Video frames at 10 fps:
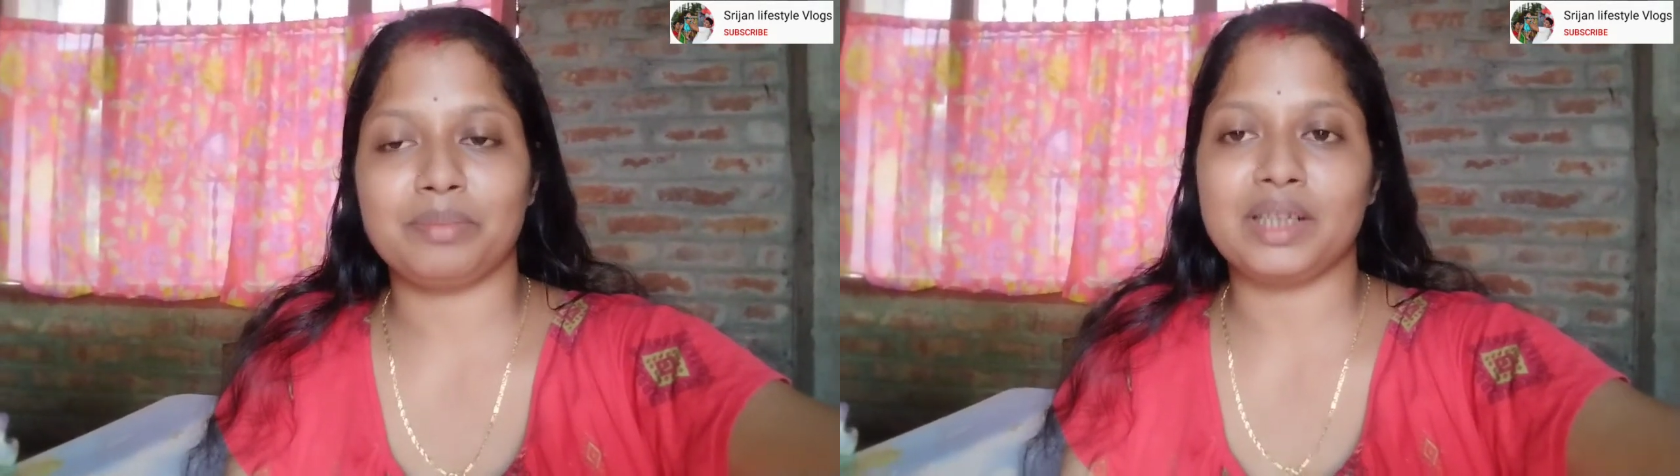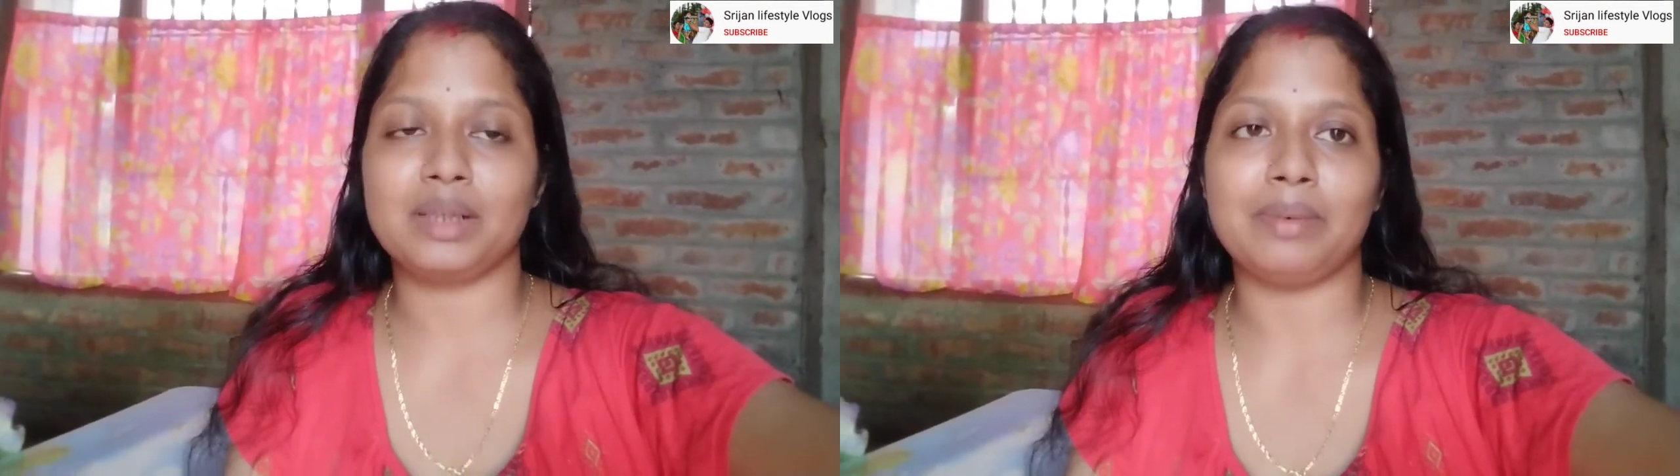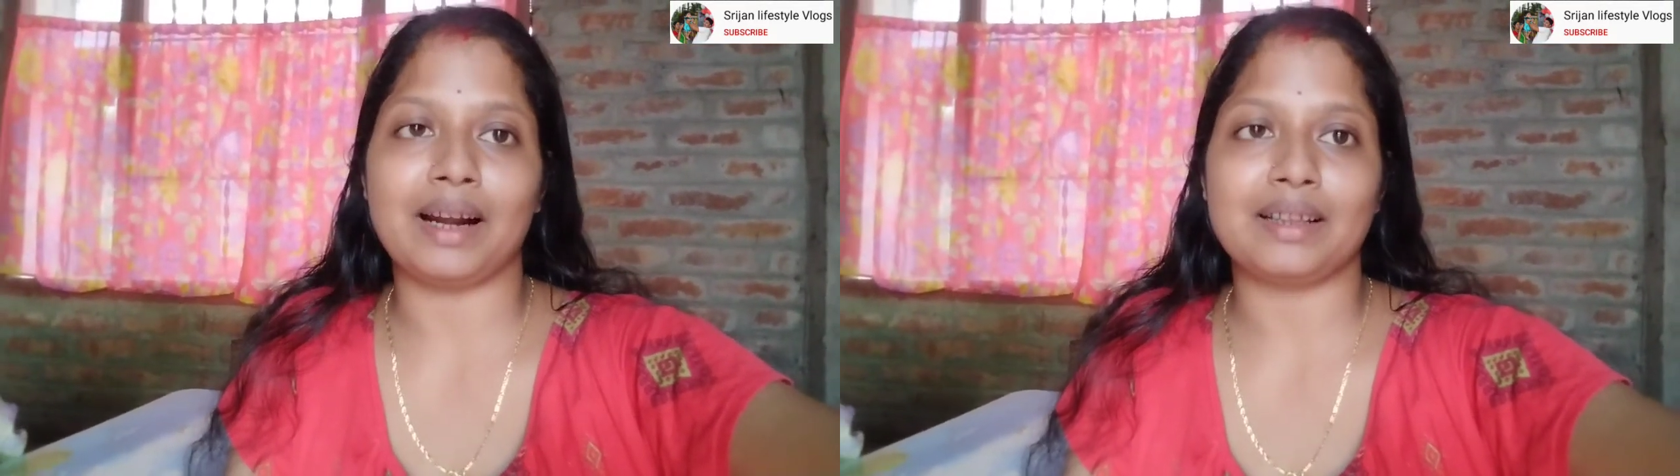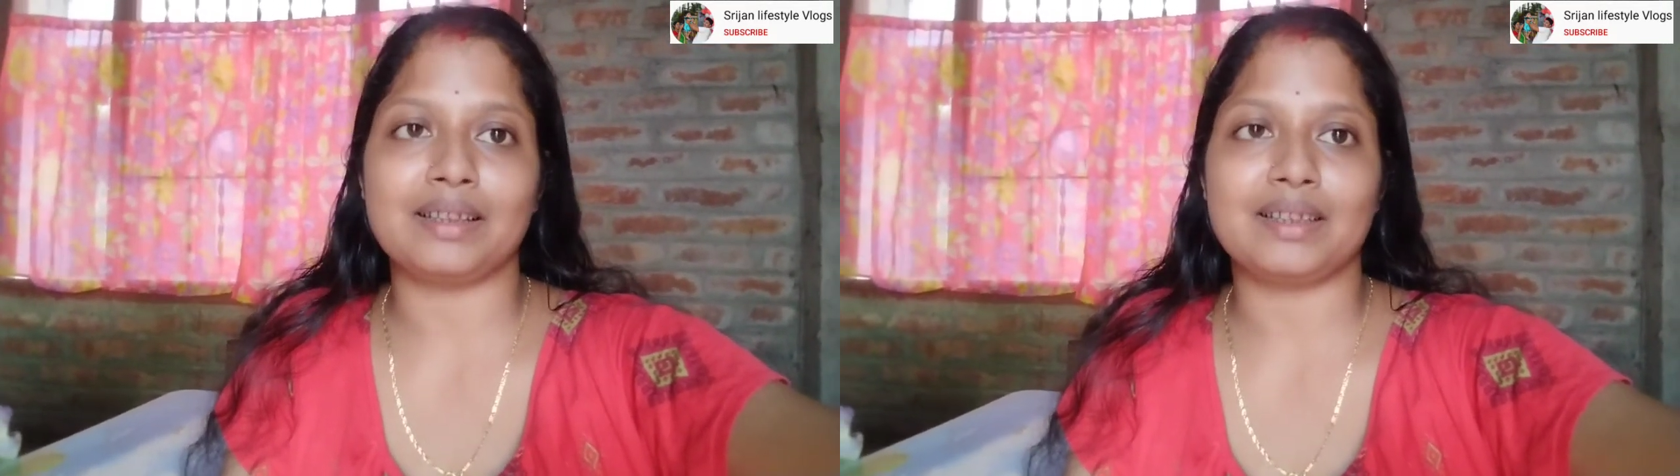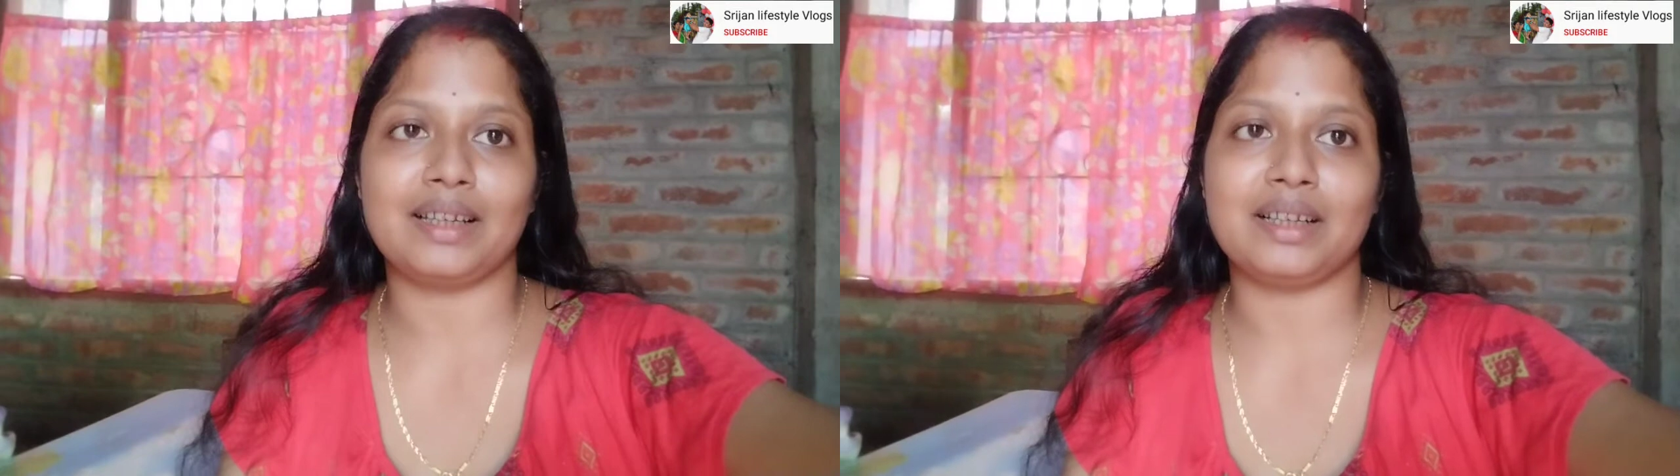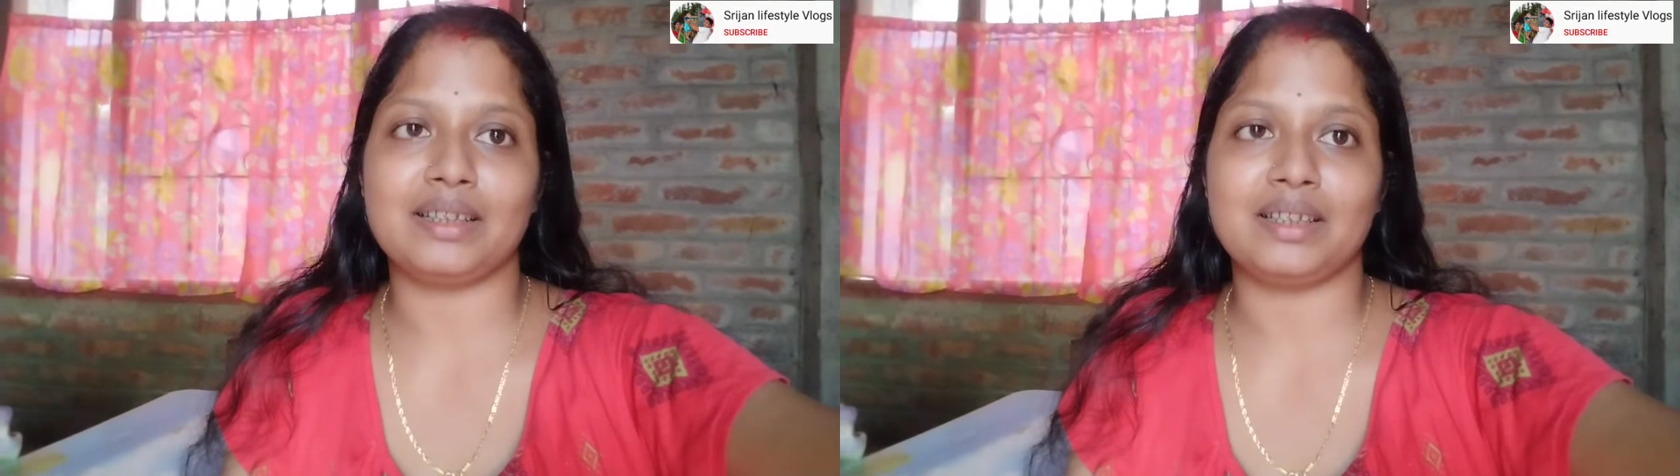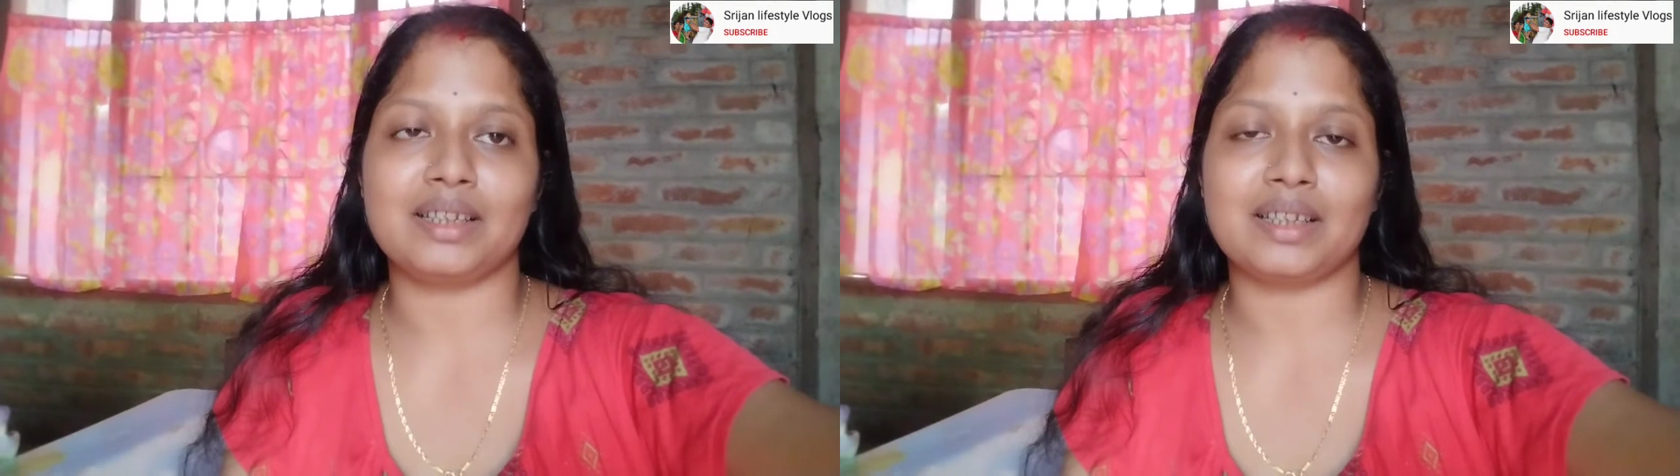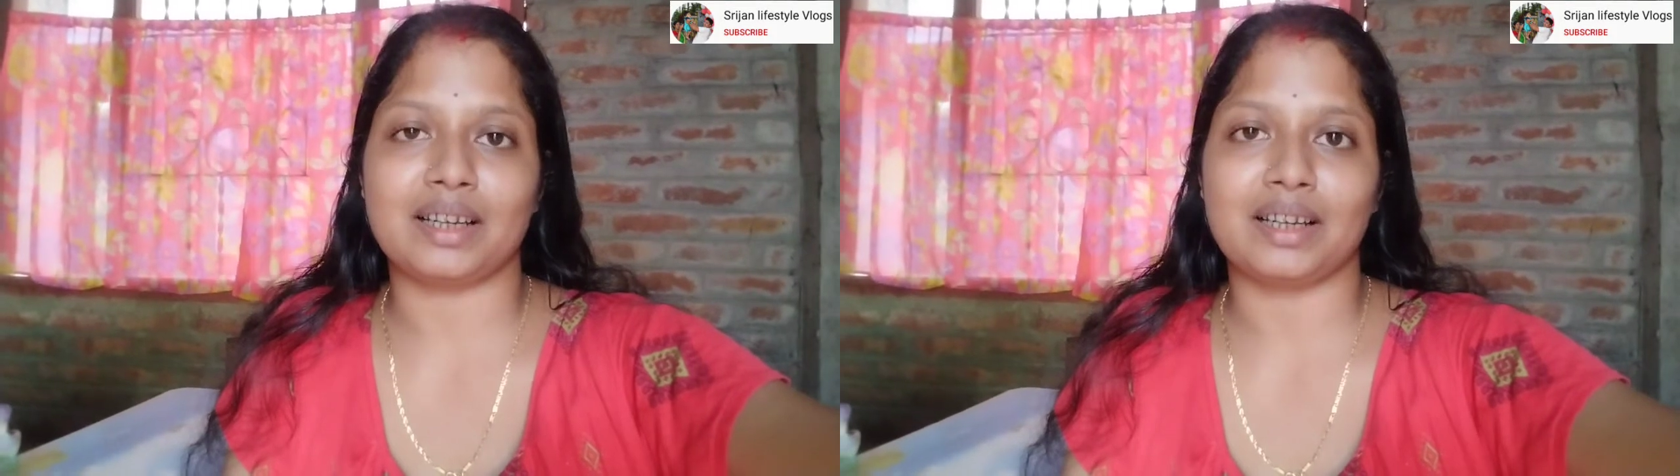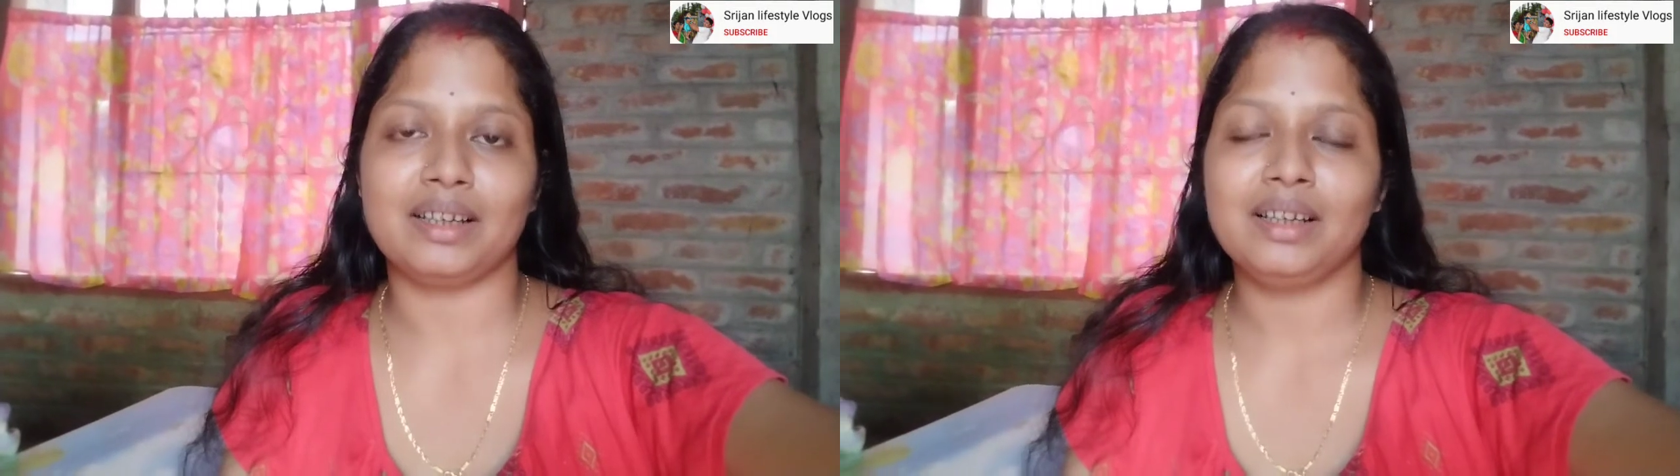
বেশি বাড়াতে চাই না জিনিসটাকে